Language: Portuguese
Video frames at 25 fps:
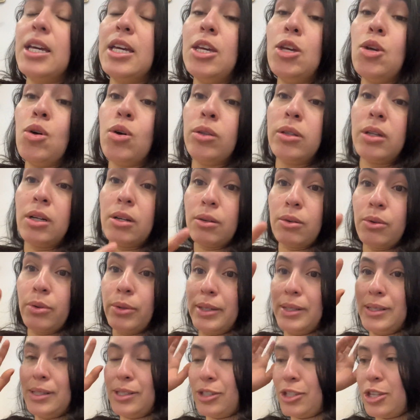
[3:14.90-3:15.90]
E outra
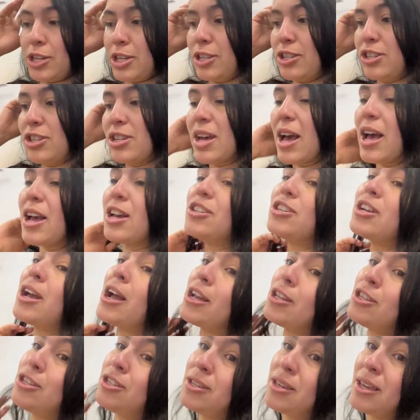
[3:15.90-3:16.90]
coisa, gente, a
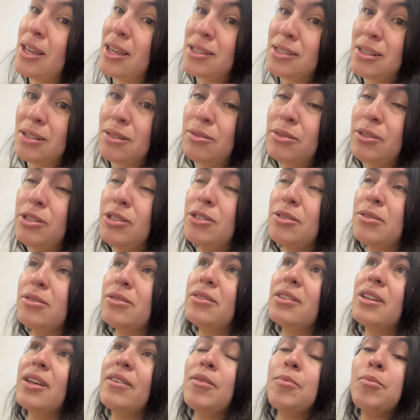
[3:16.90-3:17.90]
Jade, essa noite,
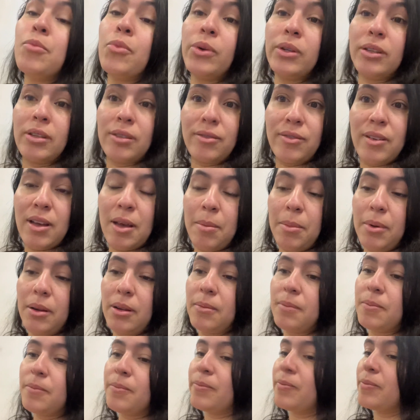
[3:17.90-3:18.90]
teve muita febre.
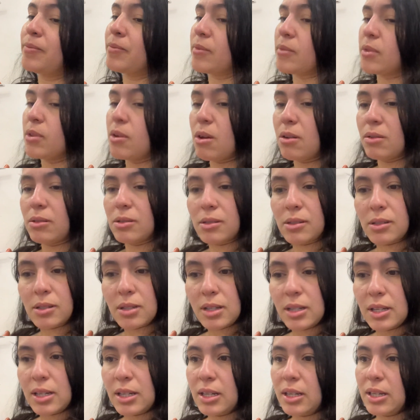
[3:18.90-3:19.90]
Nossa,
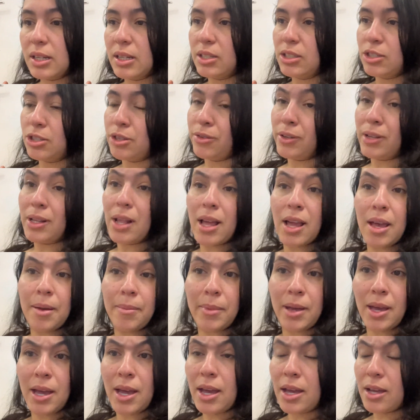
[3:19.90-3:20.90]
tive que dar
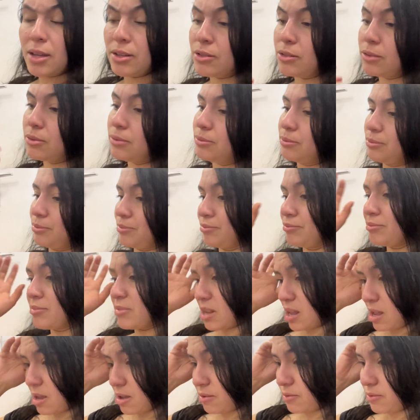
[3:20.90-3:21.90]
remédio,
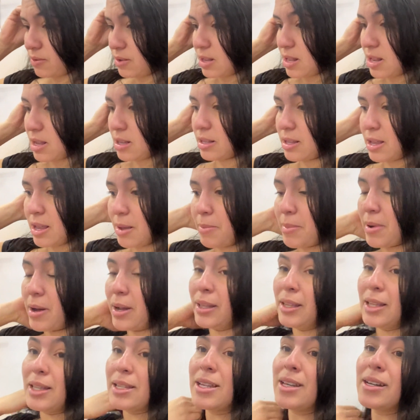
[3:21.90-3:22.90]
né, filha? Dei
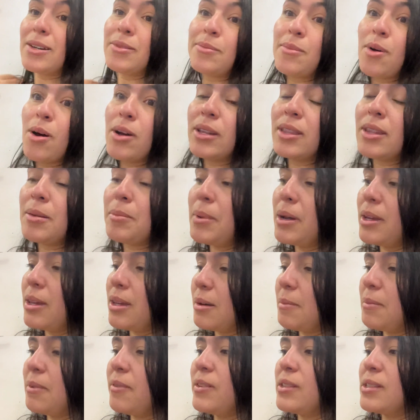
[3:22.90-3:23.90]
banho nela, era uma hora da
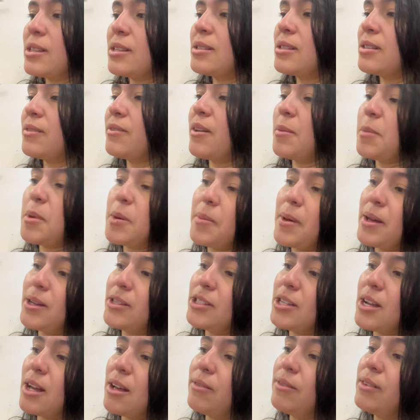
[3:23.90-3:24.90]
manhã pra ver se essa febre
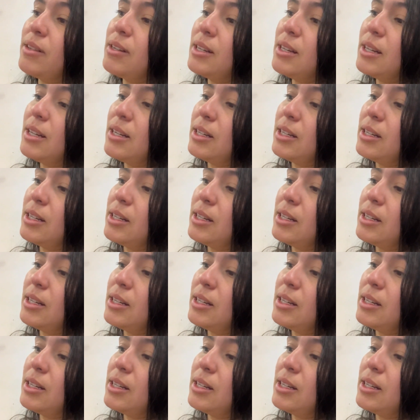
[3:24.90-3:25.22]
baixava.